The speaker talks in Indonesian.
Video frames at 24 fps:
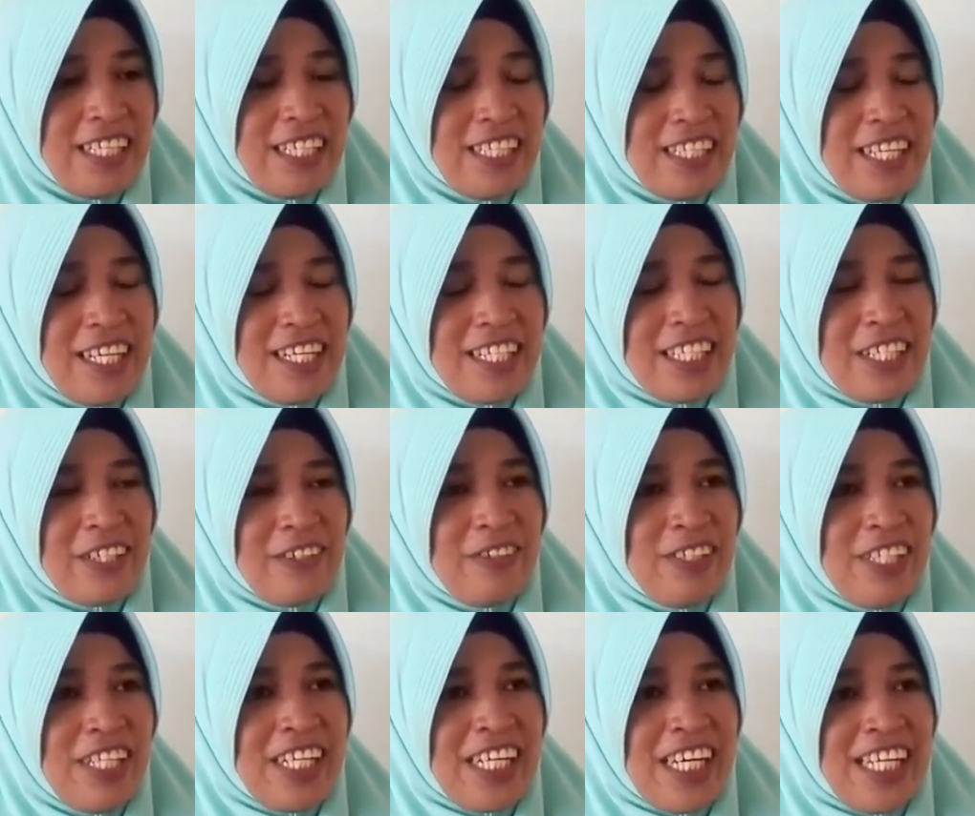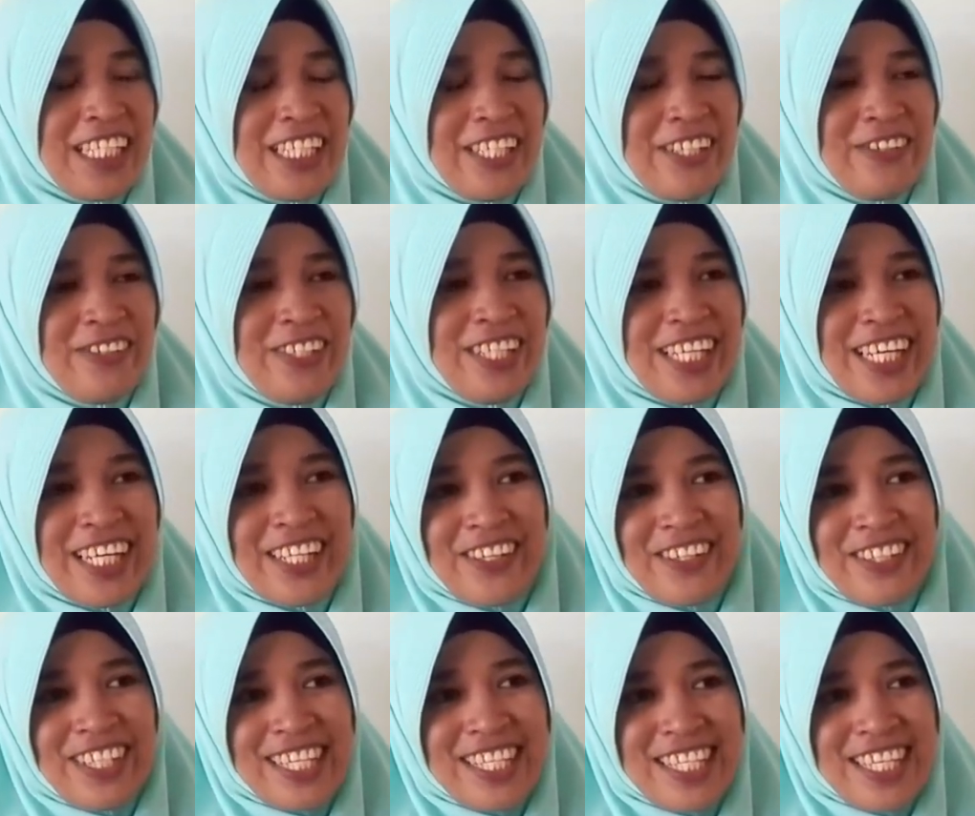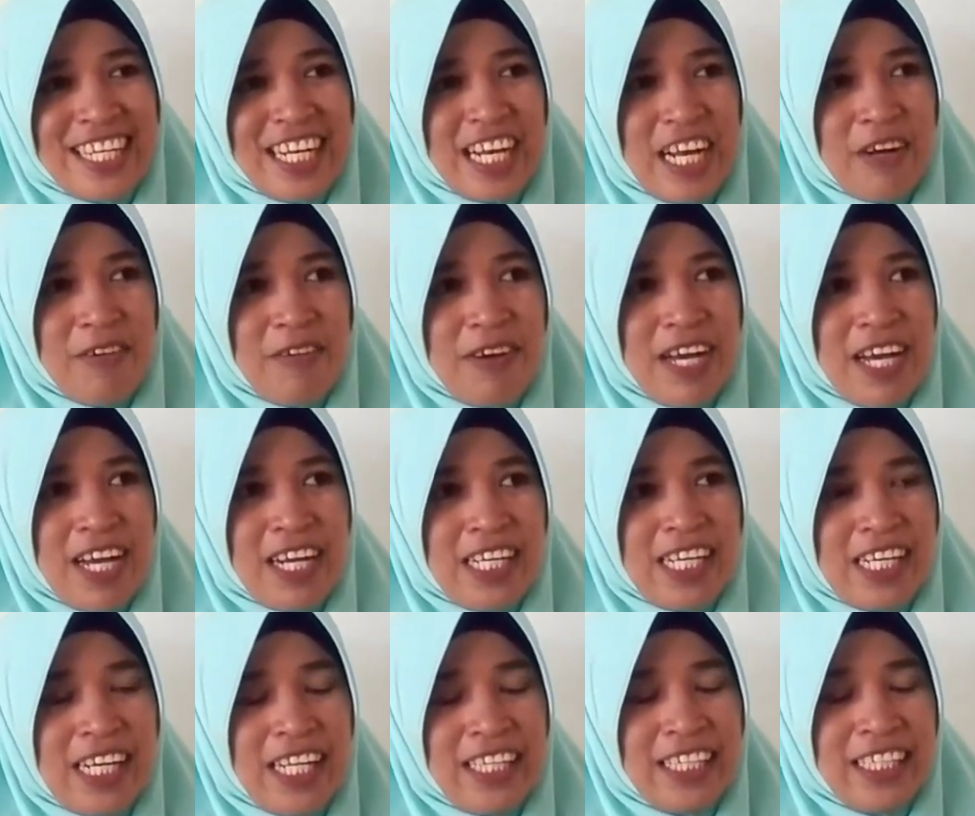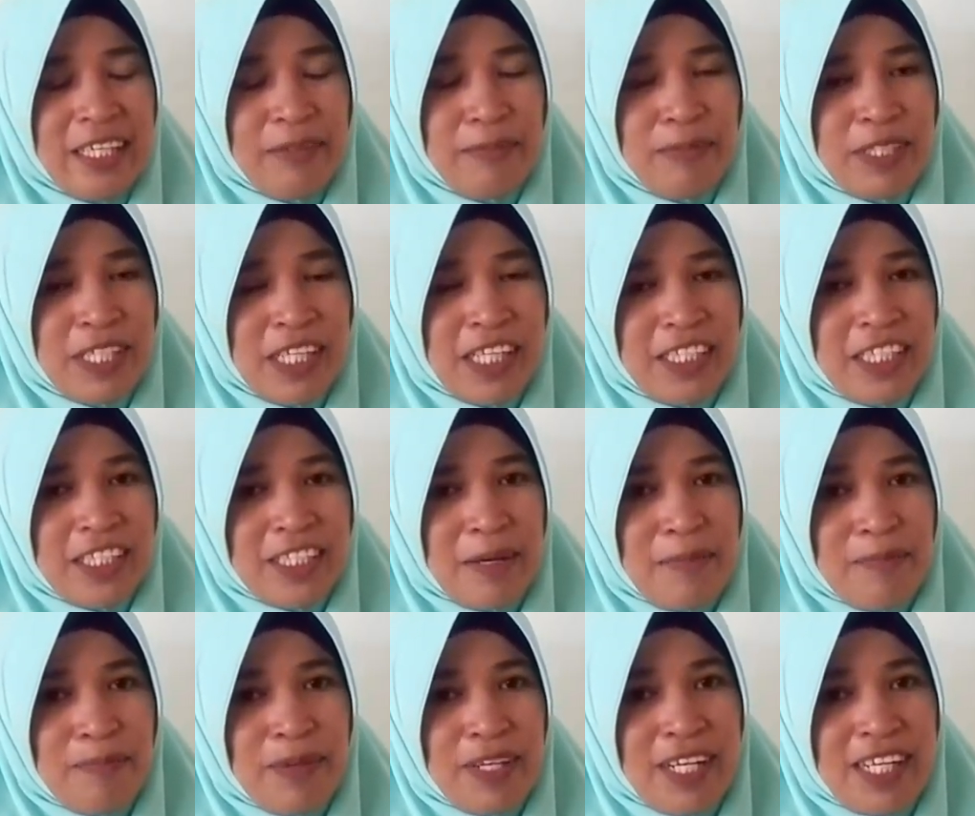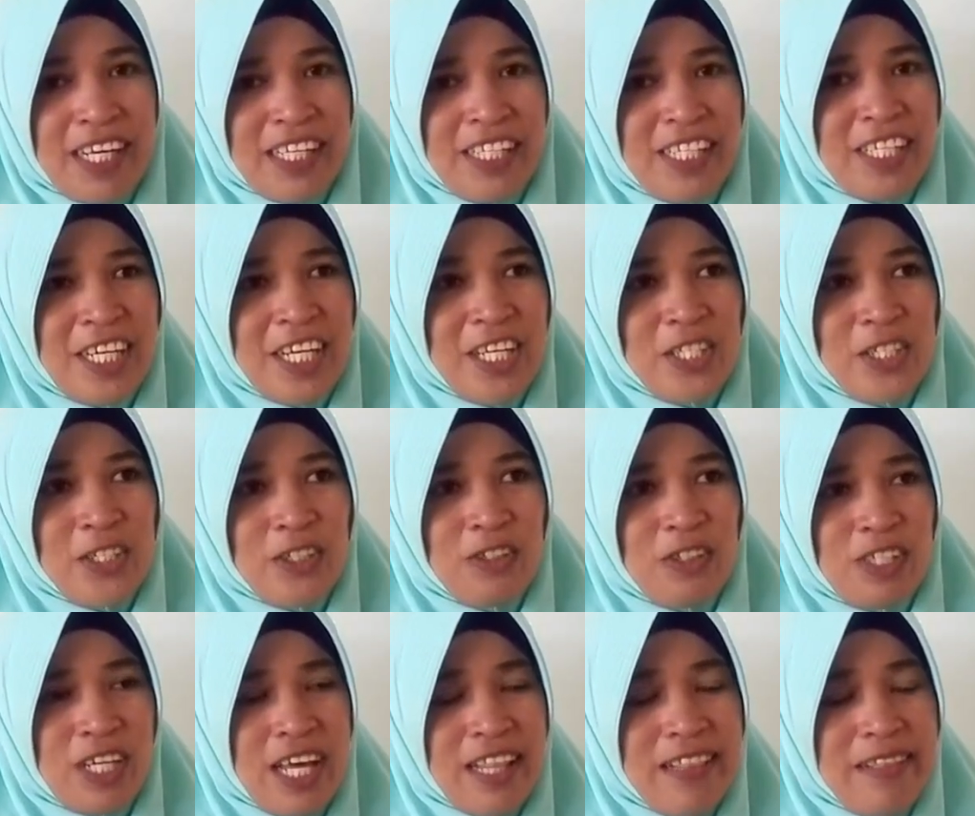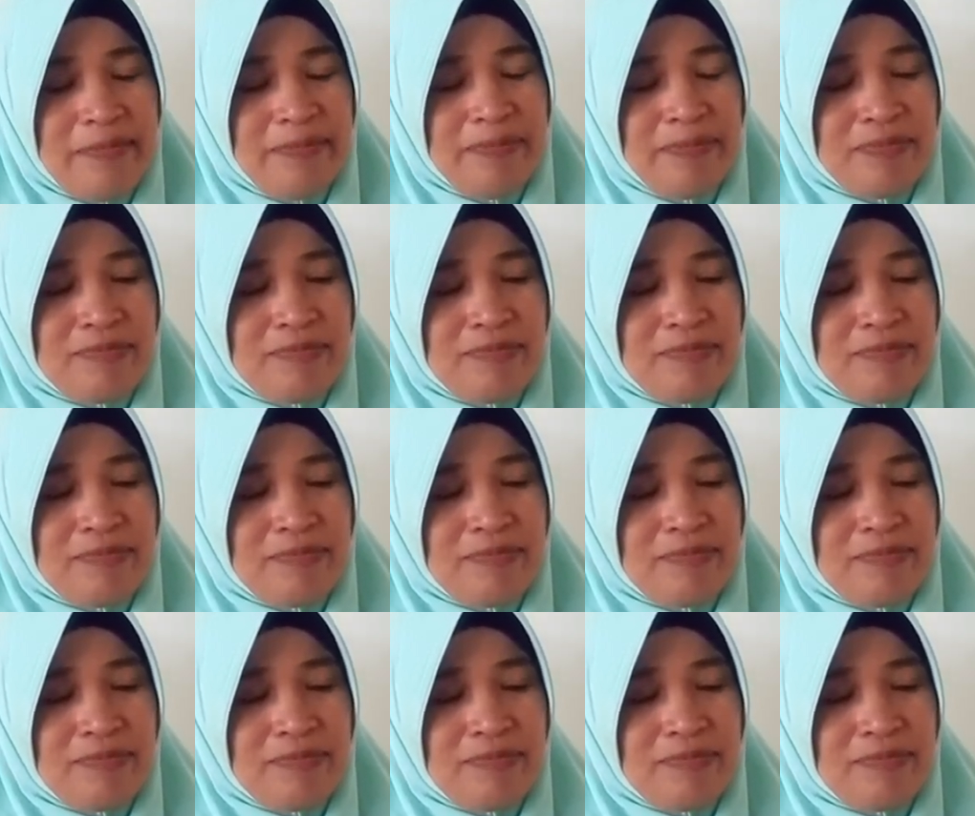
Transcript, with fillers: dan keunikan-keunikan kota Singkawang ya nanti bisa kita tampilkan di nasional